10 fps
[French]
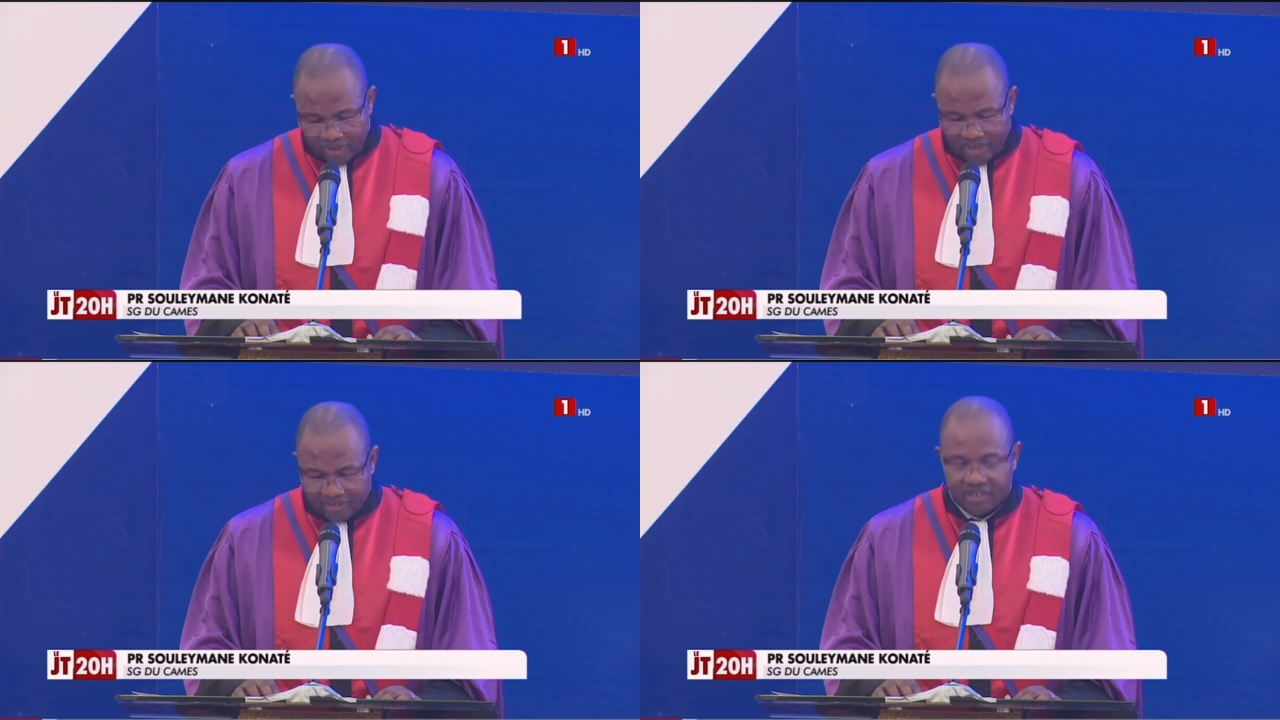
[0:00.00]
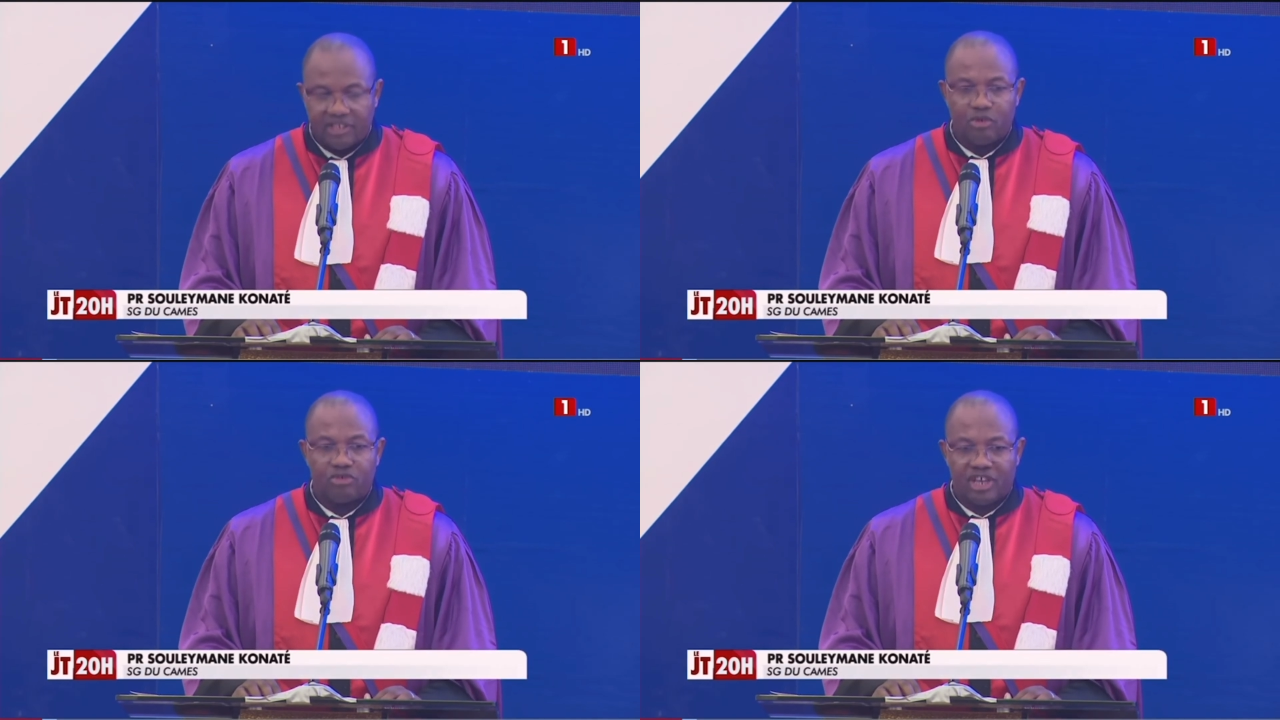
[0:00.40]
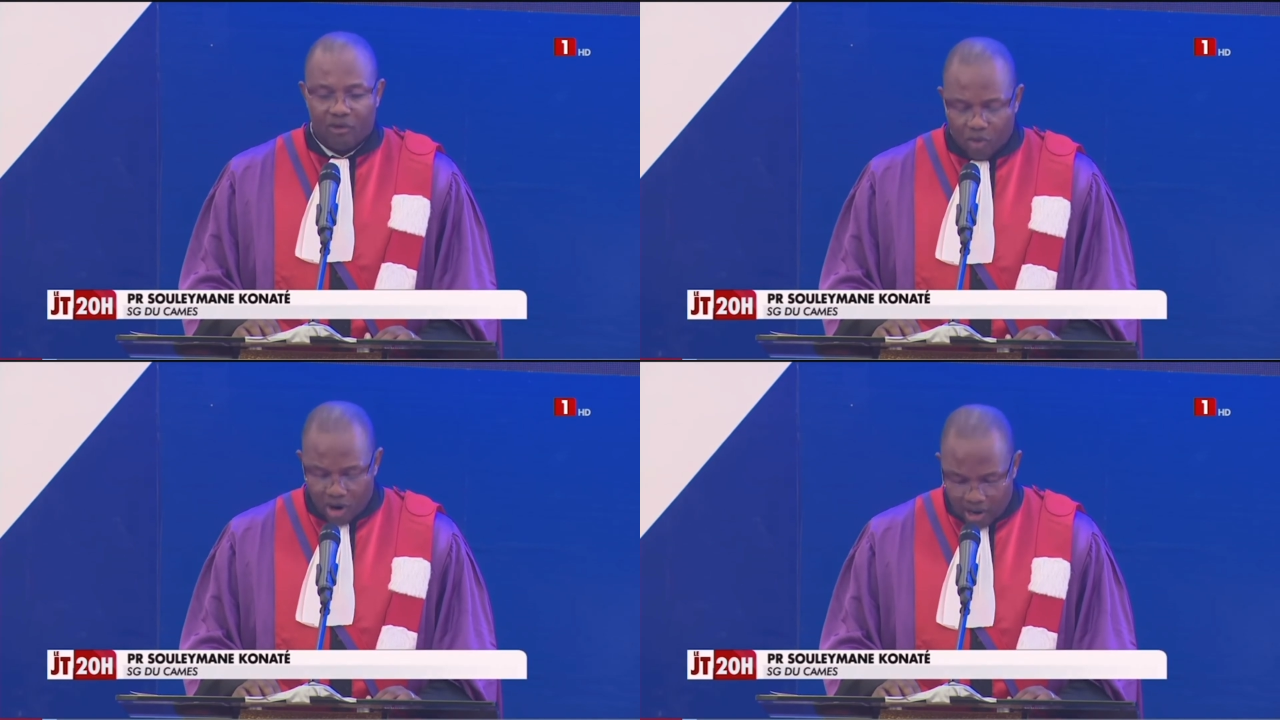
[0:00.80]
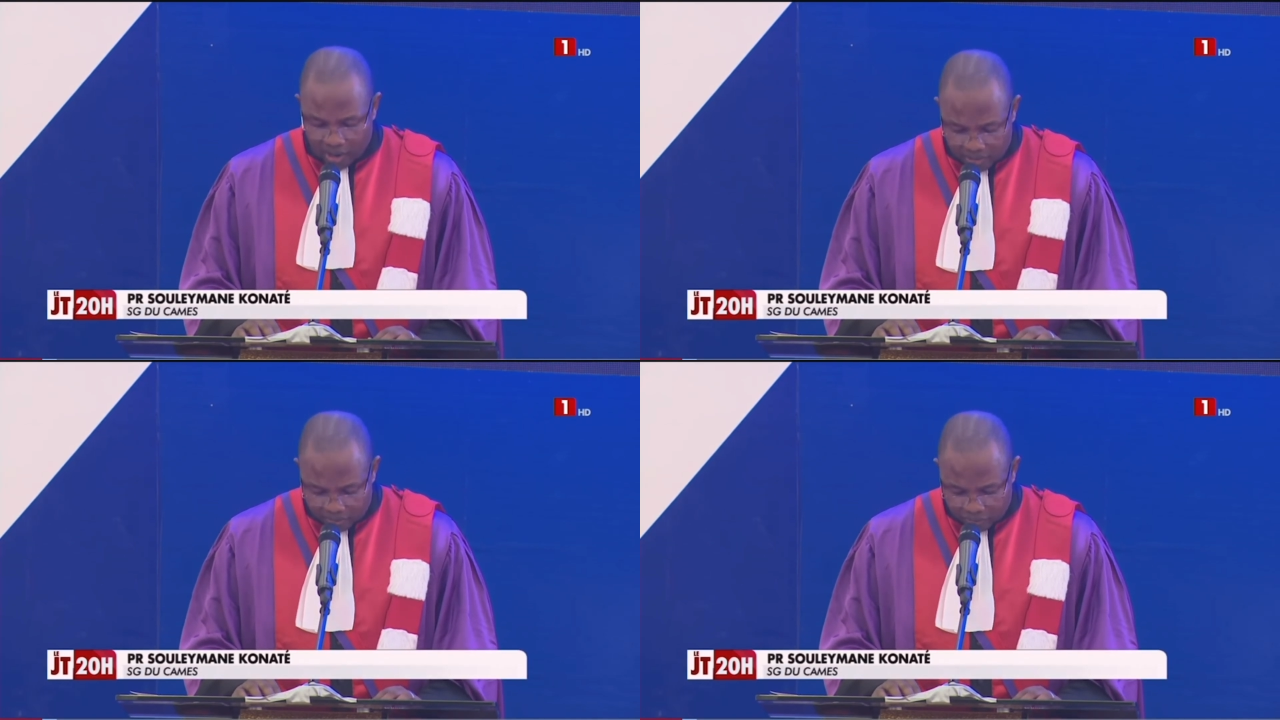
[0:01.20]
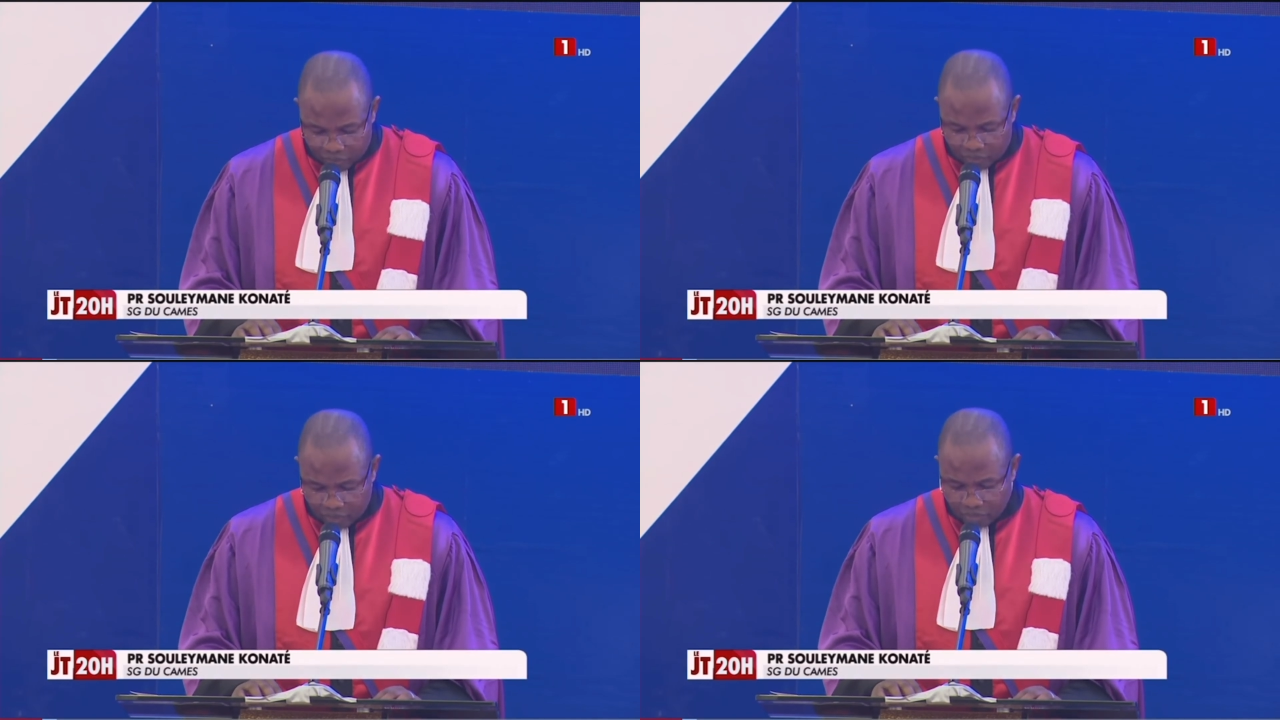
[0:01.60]
la cité du savoir,
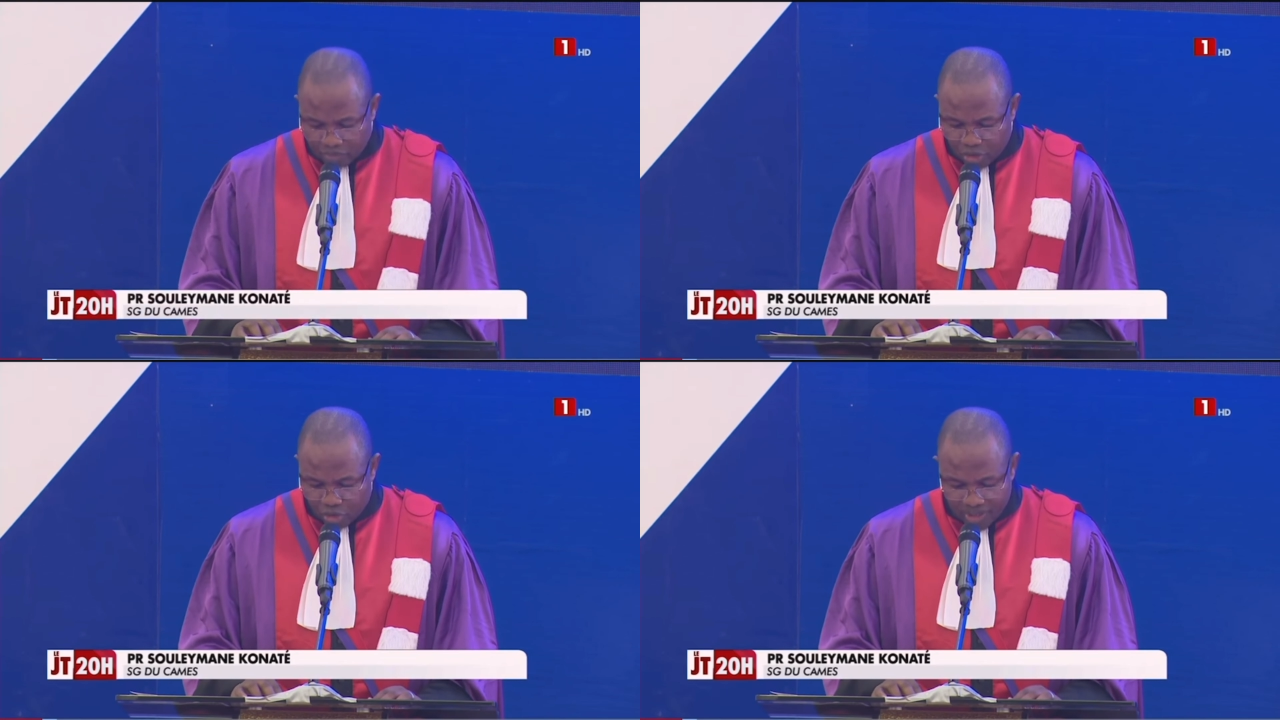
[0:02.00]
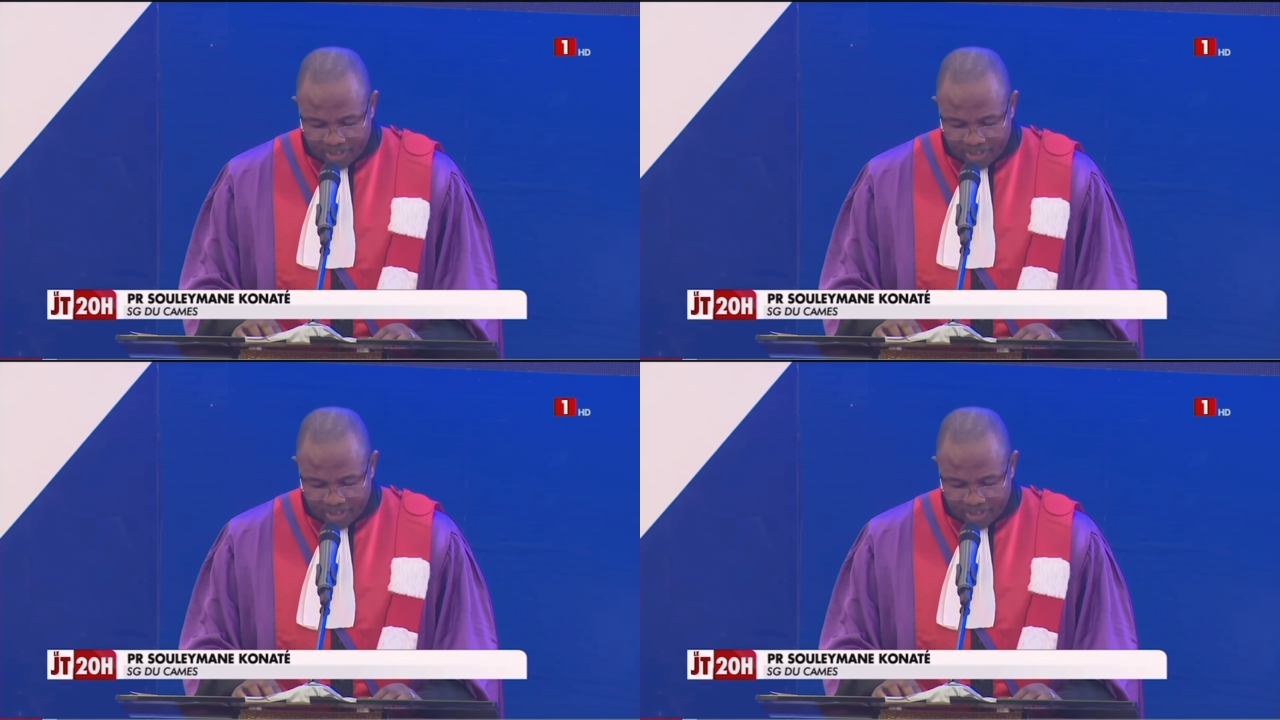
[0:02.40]
bijou